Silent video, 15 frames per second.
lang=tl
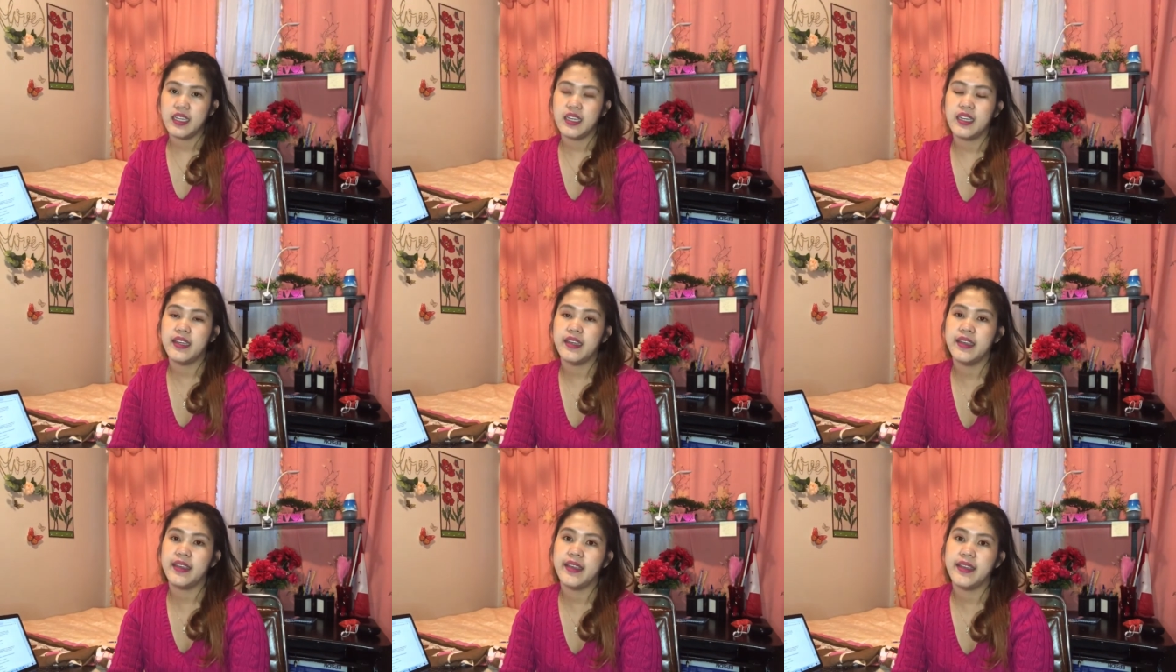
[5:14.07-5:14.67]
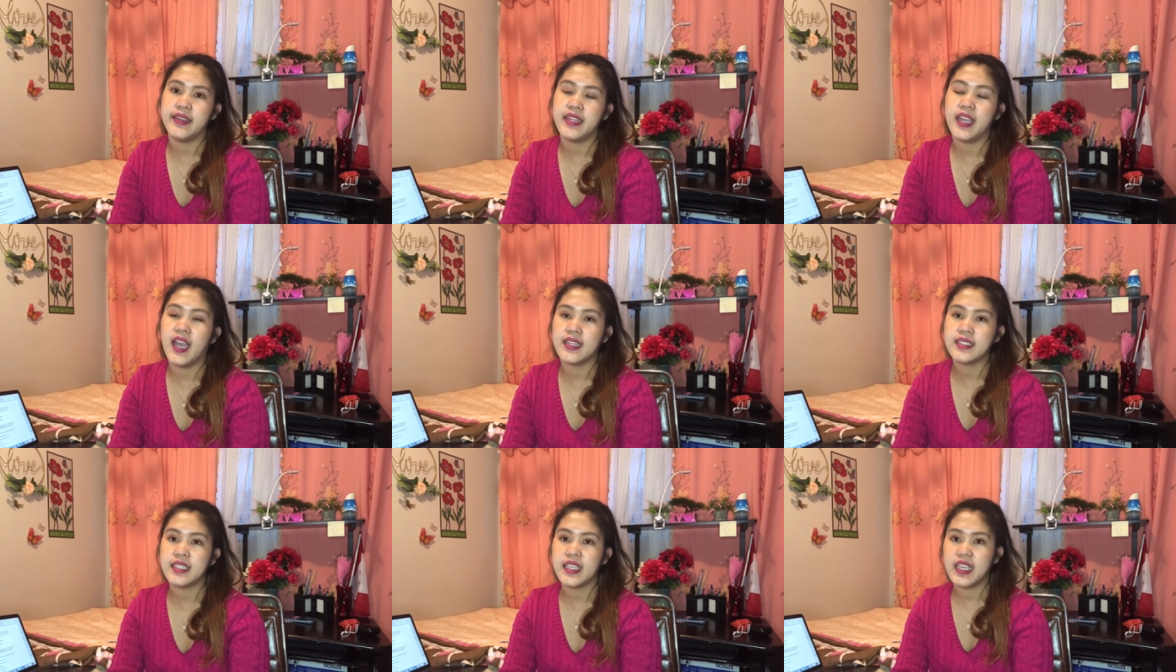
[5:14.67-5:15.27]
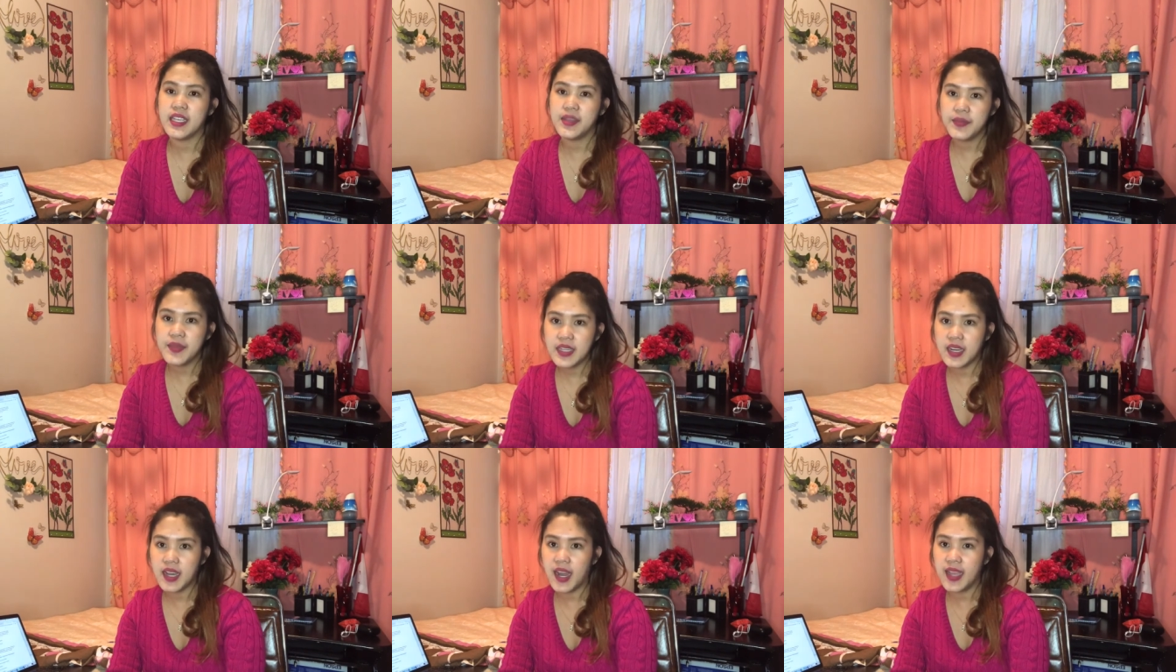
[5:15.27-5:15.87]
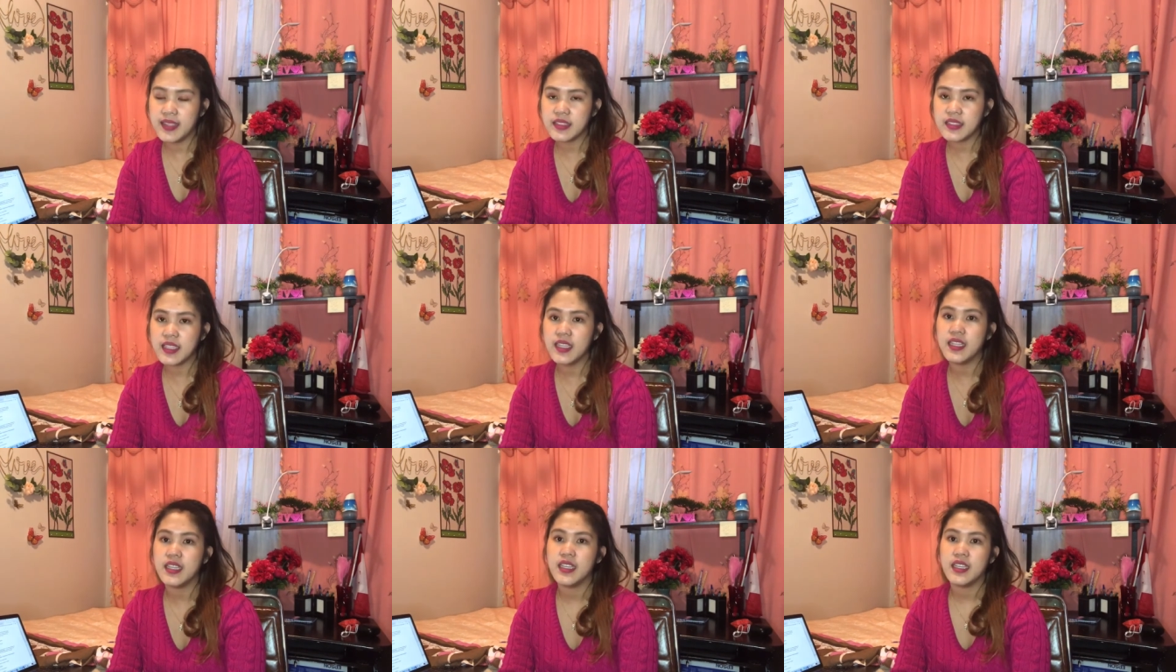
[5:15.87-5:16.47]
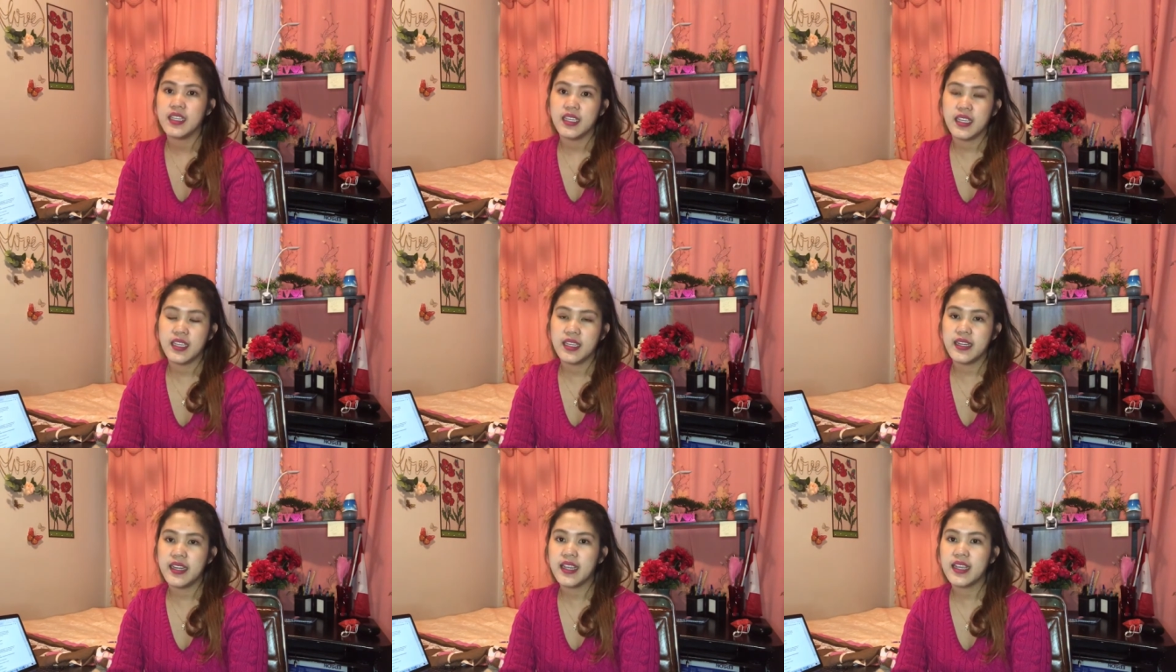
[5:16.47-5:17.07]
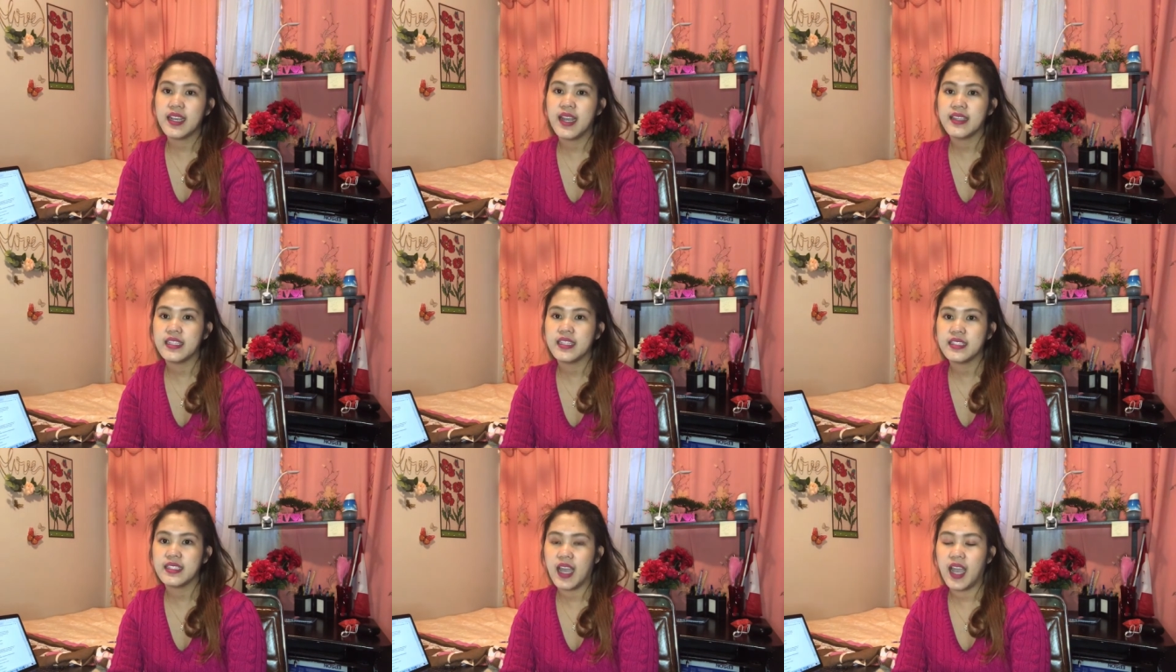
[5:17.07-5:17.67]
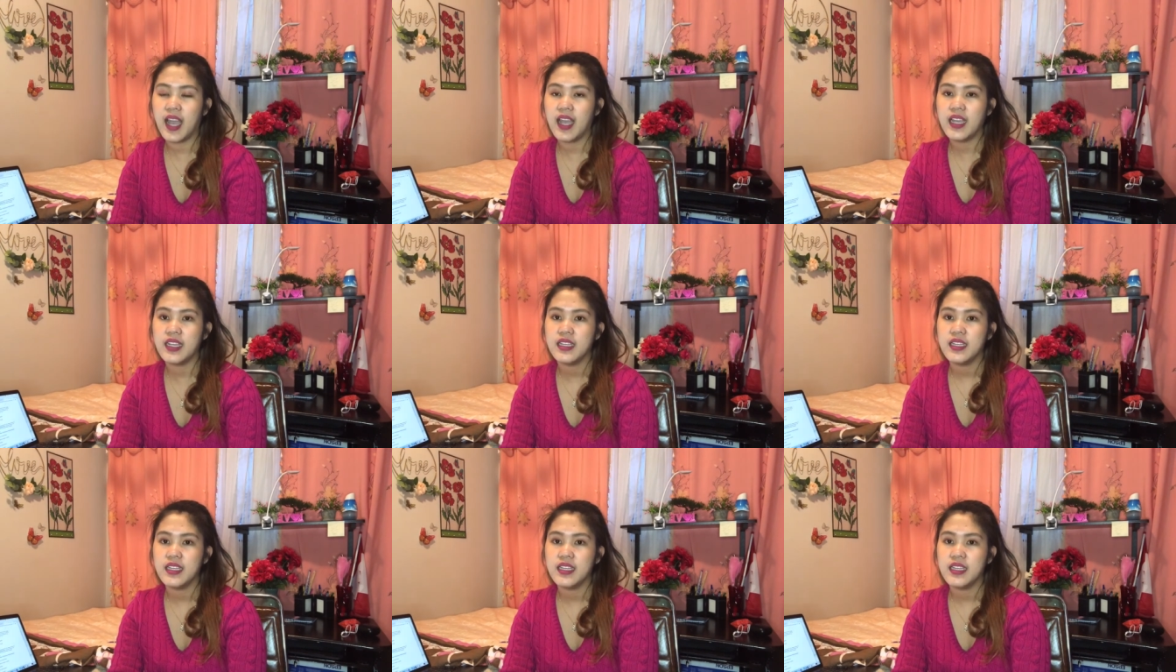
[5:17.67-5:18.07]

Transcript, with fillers: and as immigrant here in Canada